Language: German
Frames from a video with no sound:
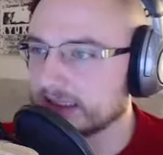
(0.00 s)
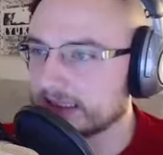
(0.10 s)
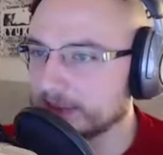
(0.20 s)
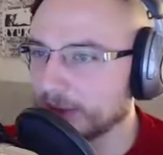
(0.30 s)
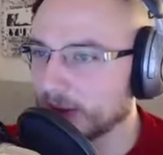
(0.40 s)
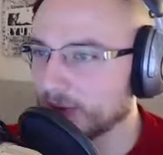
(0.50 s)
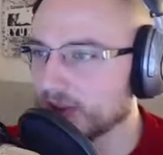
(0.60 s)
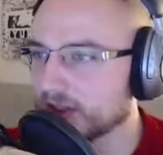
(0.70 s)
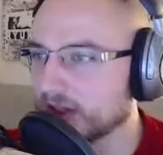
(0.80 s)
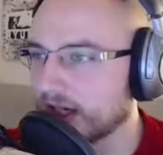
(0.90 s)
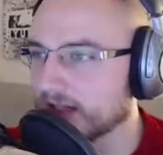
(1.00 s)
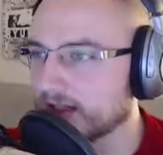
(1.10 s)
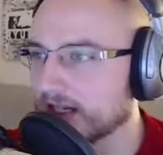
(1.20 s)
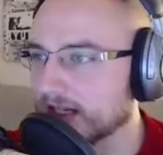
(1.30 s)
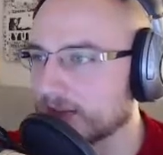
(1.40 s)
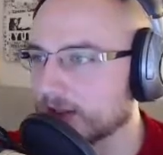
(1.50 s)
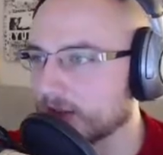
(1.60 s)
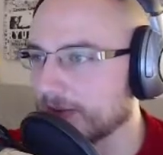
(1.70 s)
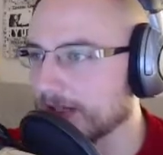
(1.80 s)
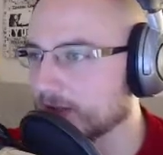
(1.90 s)
die blauen Münzen noch einzusacken, mal
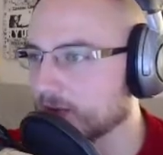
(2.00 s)
durchs Meer zu